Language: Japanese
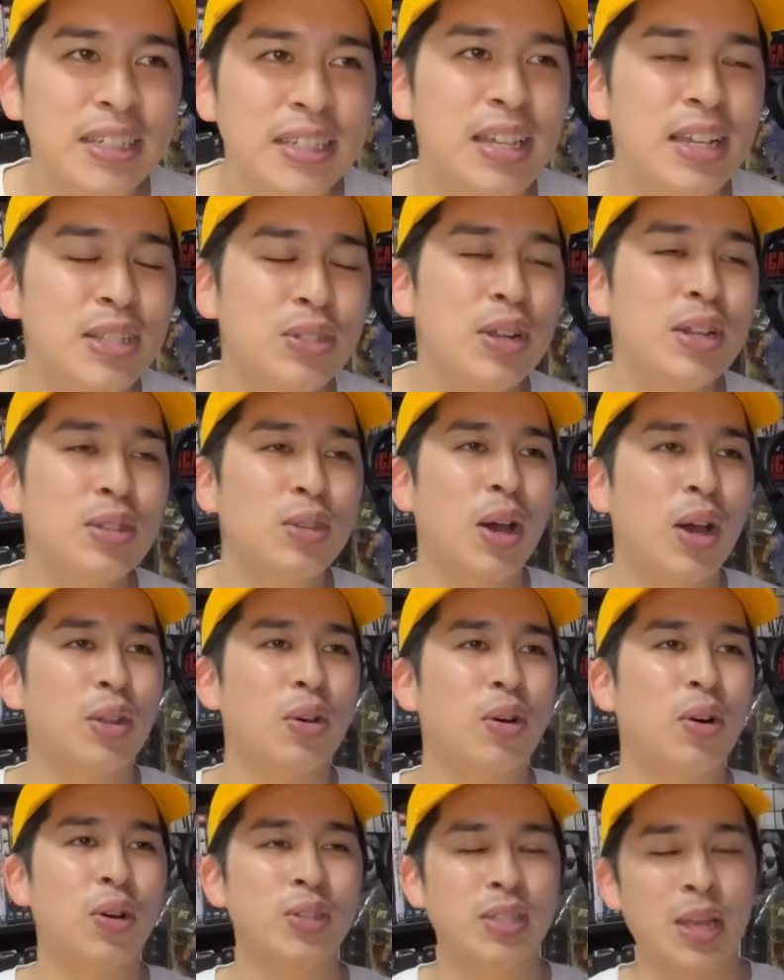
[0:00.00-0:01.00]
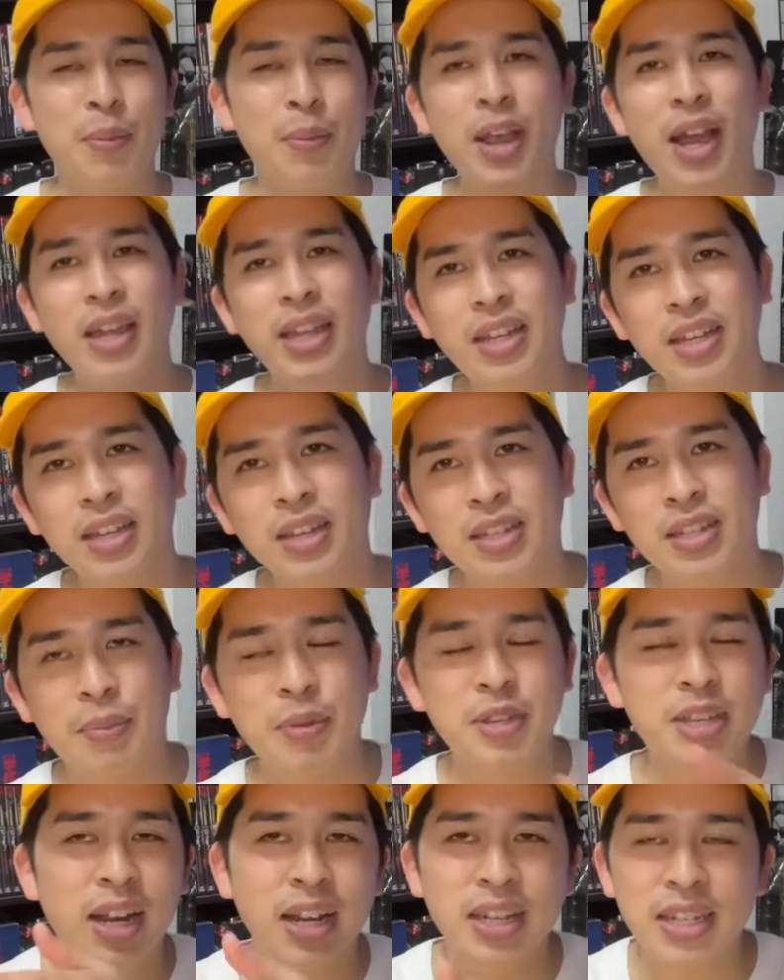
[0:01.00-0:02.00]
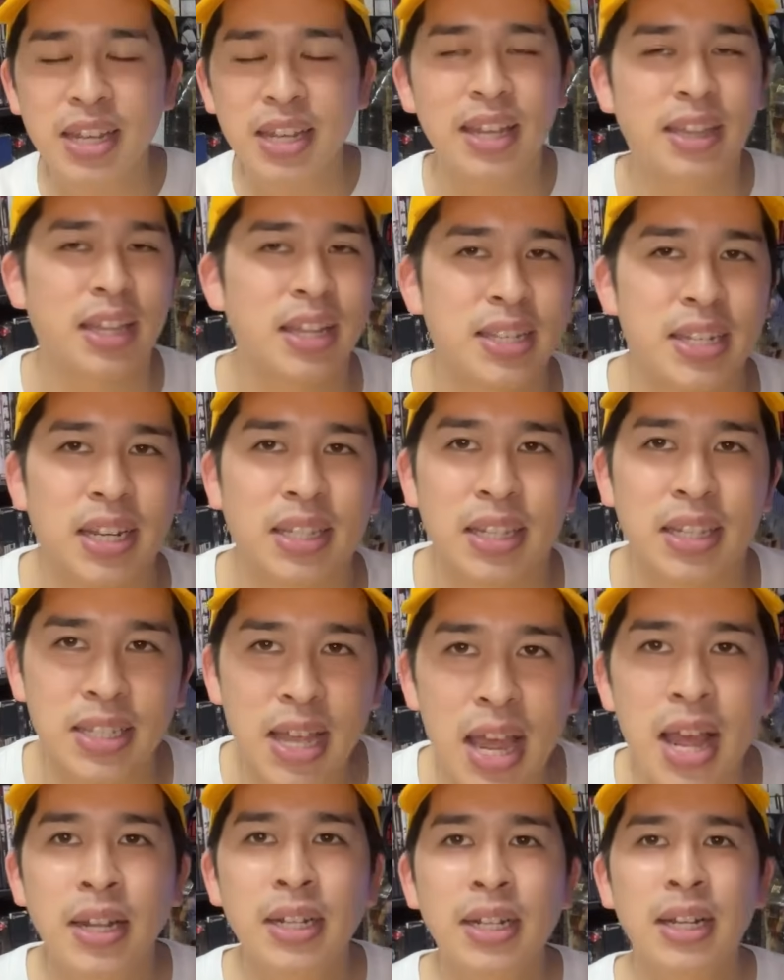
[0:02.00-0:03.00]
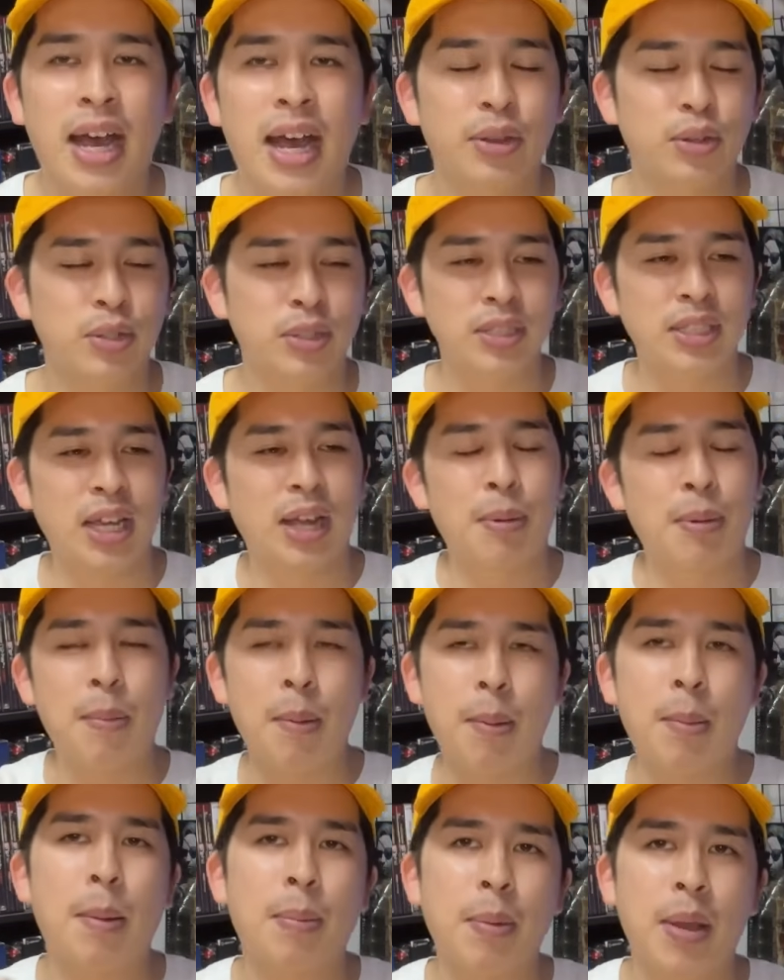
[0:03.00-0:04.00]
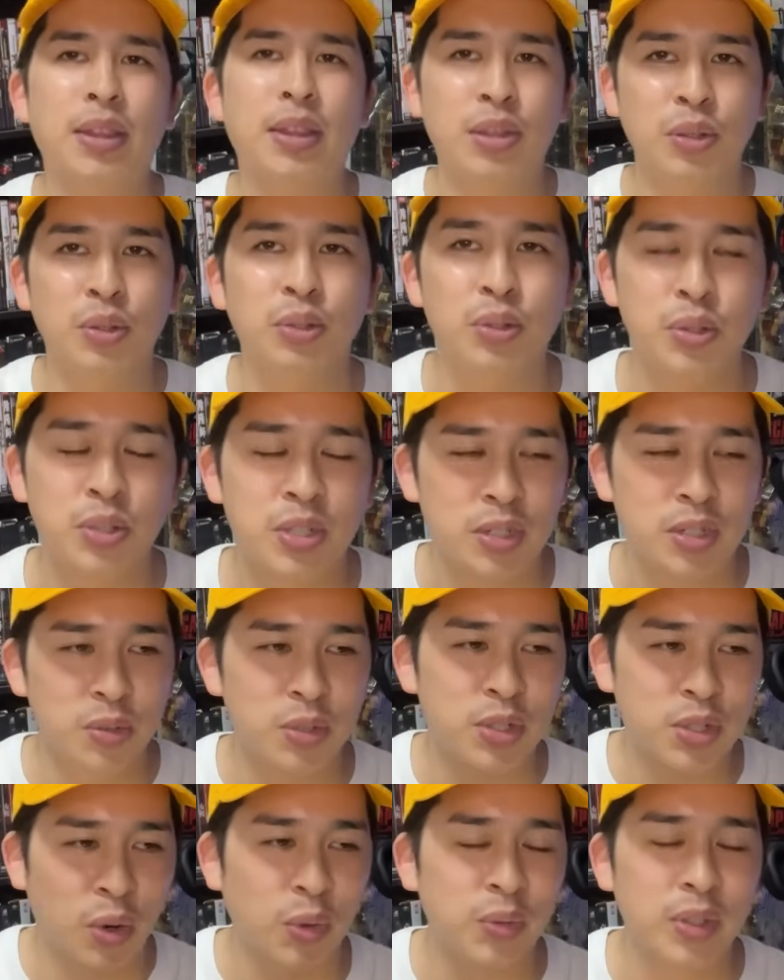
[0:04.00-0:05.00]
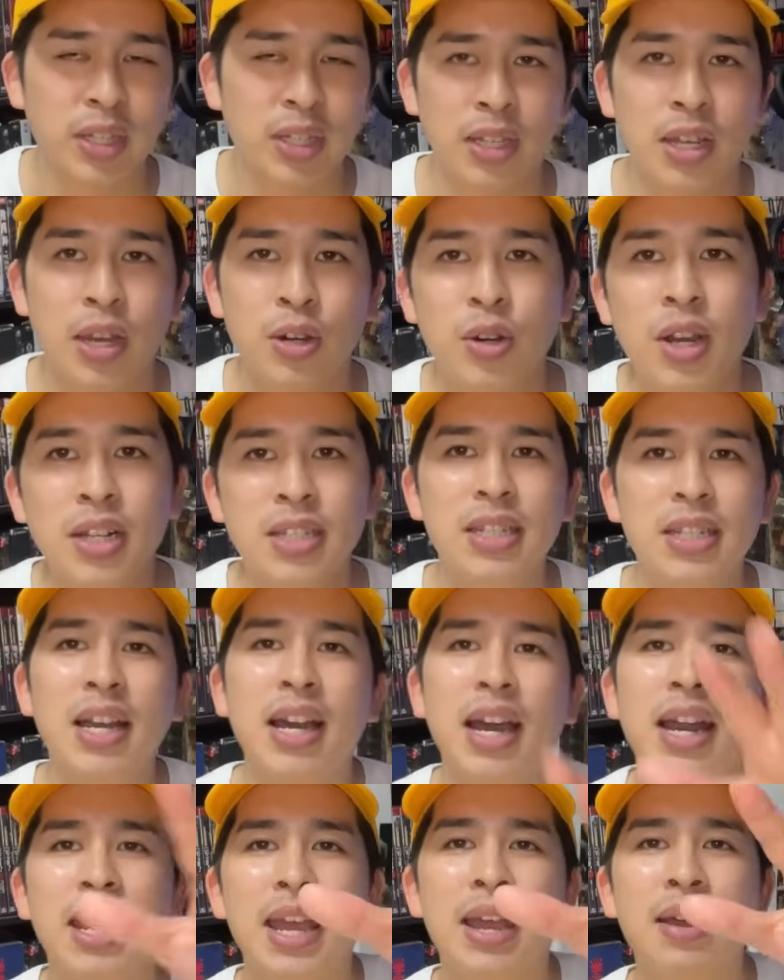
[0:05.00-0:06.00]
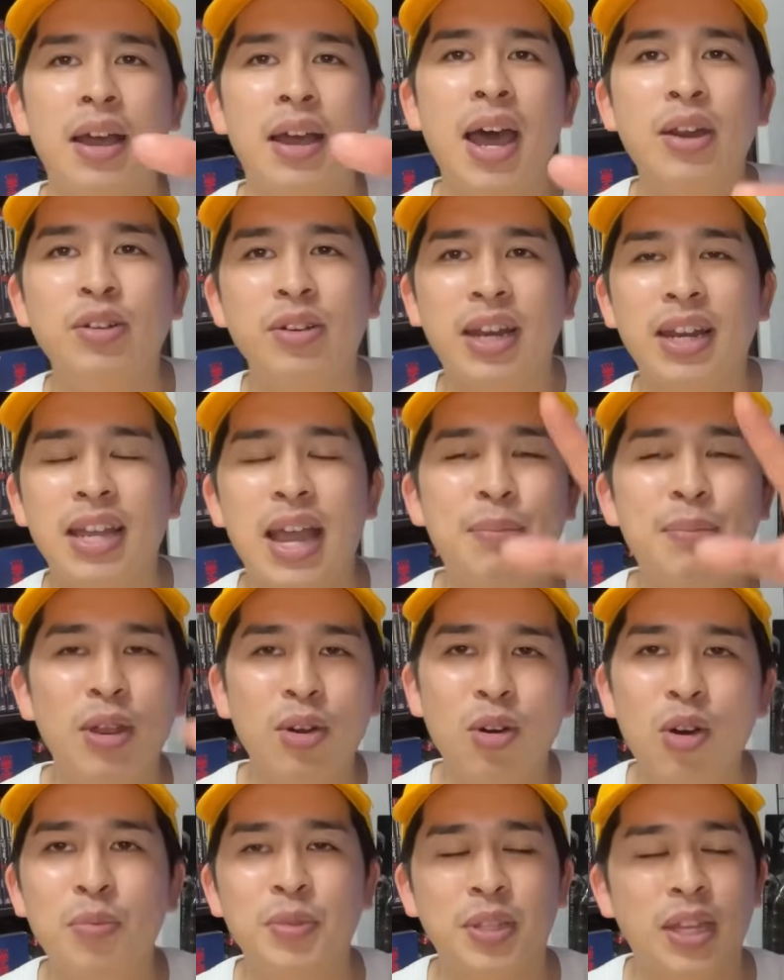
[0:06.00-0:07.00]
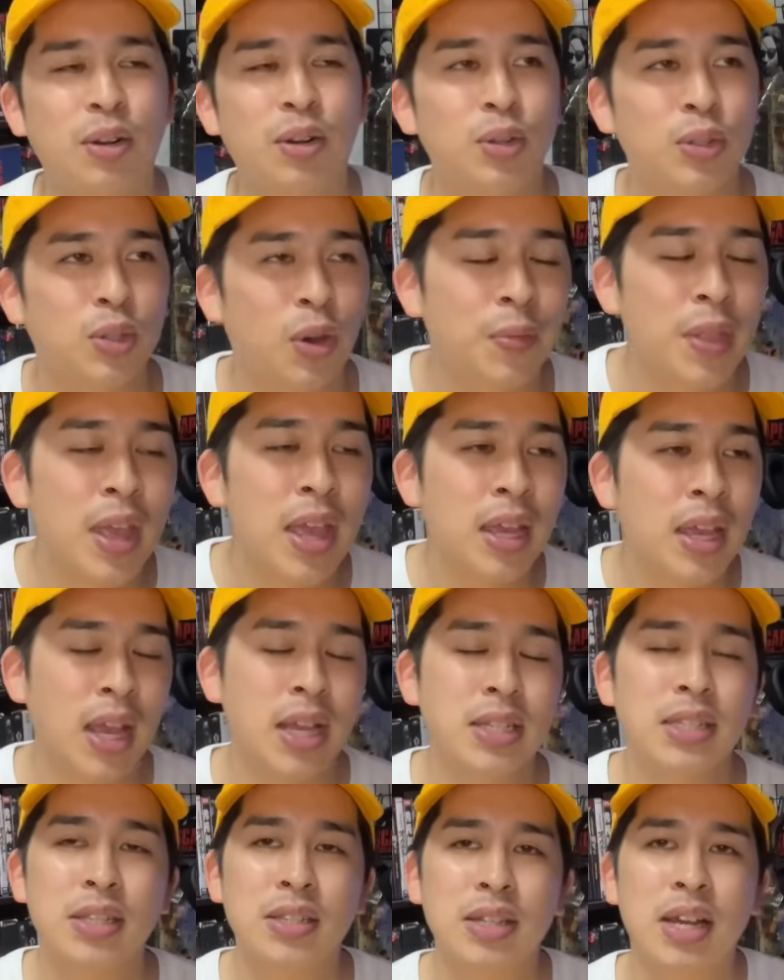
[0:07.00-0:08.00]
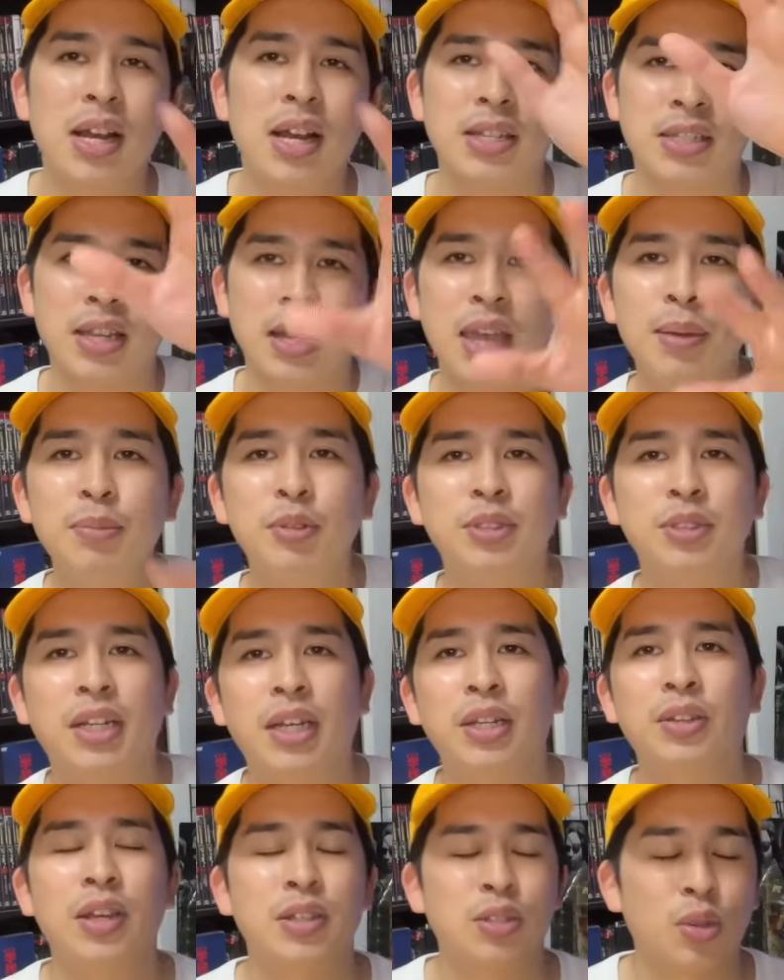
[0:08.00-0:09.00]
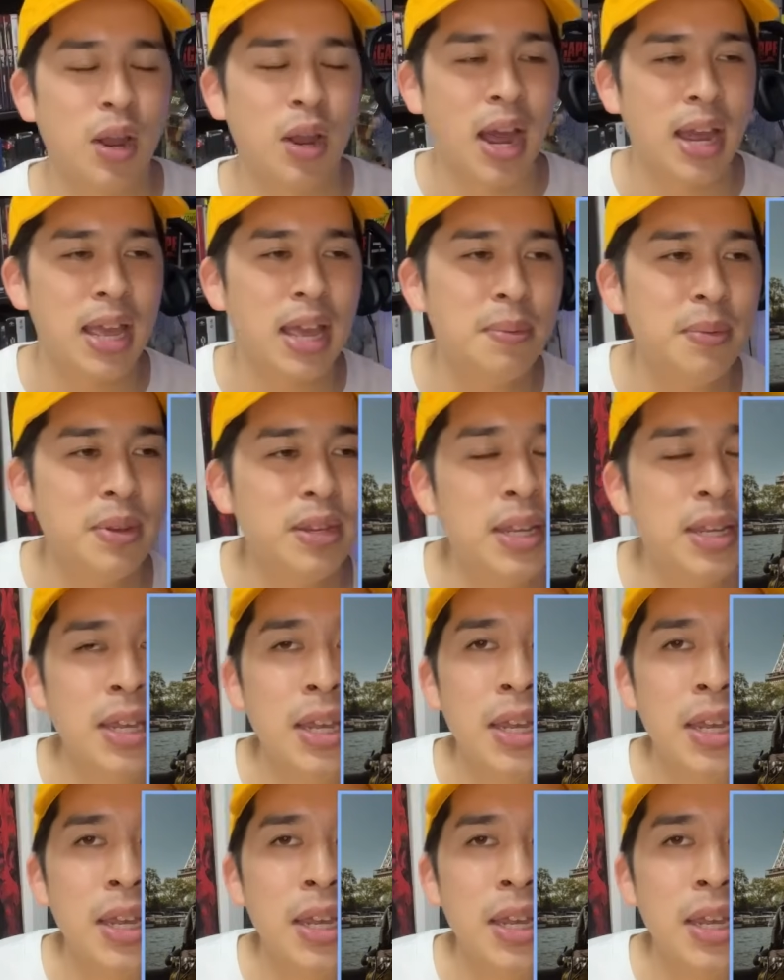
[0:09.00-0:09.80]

で、その後あの、サメがね、サメちゃんが逃げてっちゃってさ、あの、軍隊がババババって打ち、打ち込んでて、いや、不発弾からや、あるからやめろみたいなことを警察官が叫ぶんだけど、いや、それ早めに